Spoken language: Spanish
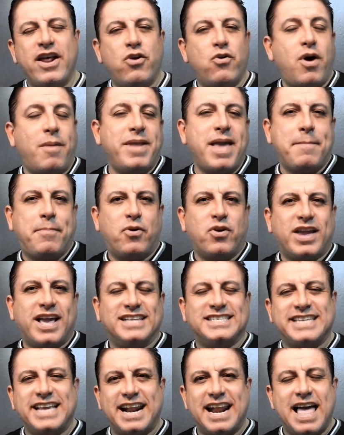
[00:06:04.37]
no habría por qué
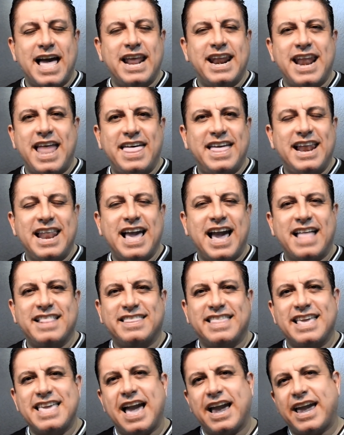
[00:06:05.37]
hacerla nada
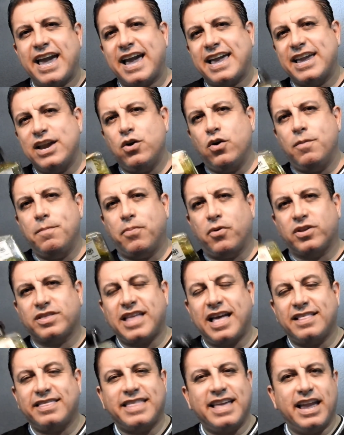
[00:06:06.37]
elegante, ya que aquí lo
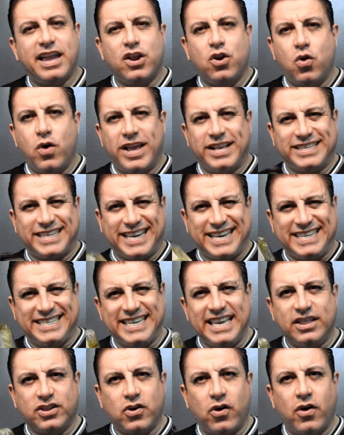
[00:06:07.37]
importante y lo
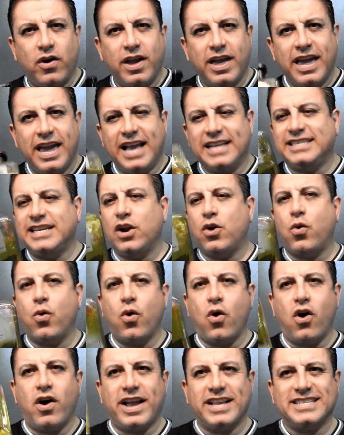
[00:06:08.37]
exquisito es el
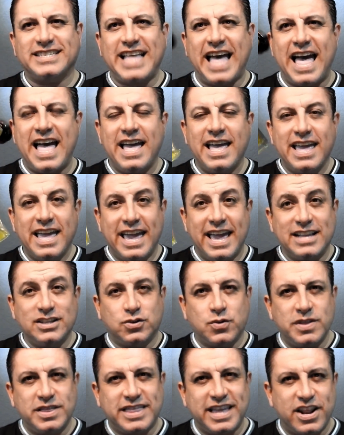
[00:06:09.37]
jugo que está en
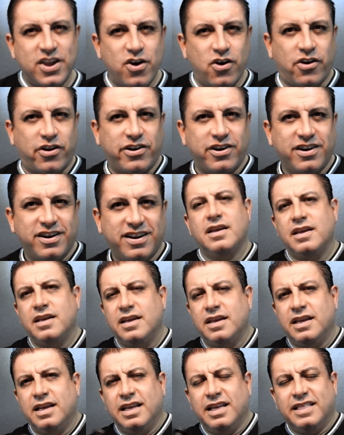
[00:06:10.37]
su interior.
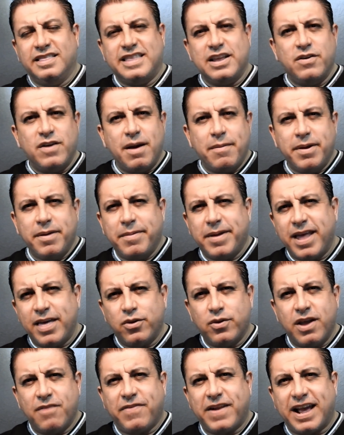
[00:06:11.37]
Tiene una vibra
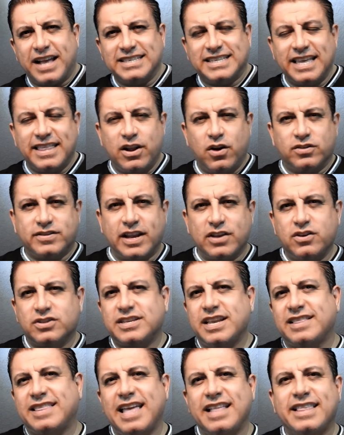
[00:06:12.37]
de una fragancia de los años
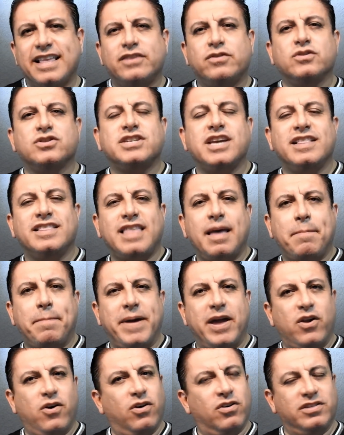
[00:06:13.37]
70-80,
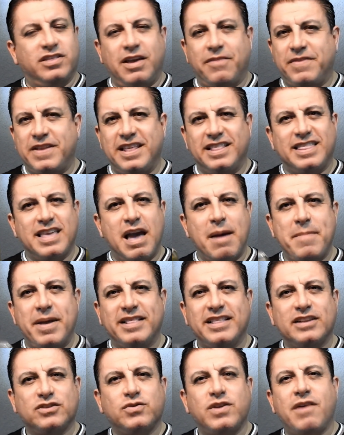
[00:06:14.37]
pero
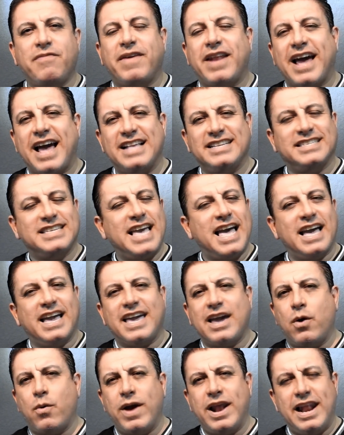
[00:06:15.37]
definitivamente es una fragancia
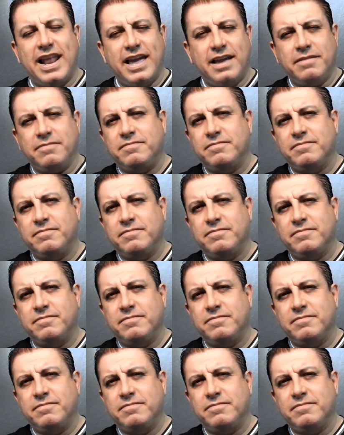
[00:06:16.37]
que huele